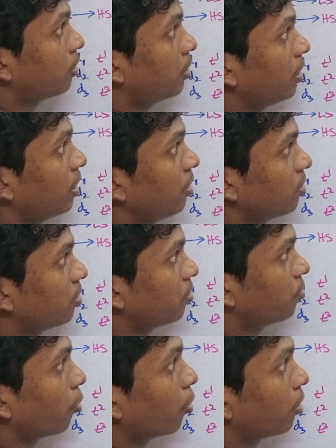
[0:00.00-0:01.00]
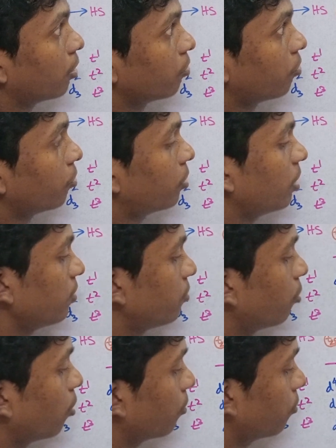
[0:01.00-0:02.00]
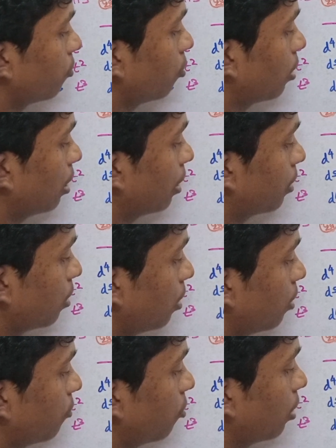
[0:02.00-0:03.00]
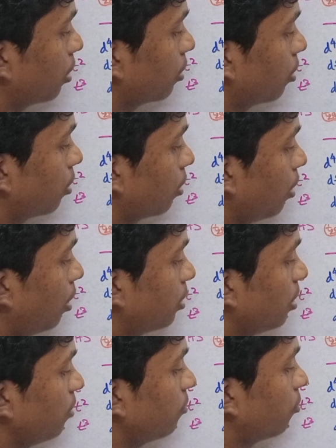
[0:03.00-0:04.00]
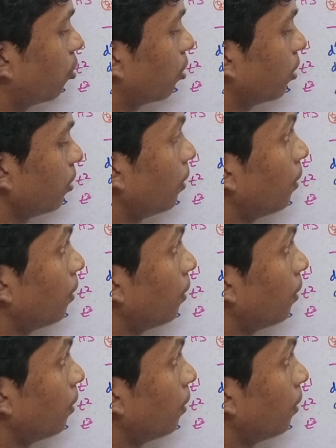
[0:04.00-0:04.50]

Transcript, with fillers: டி ஃபோர் டி ஃபோர் ஃபோர் எலக்ட்ரான் ஃபோர் எலக்ட்ரான் இருக்கா டி ஃபோரு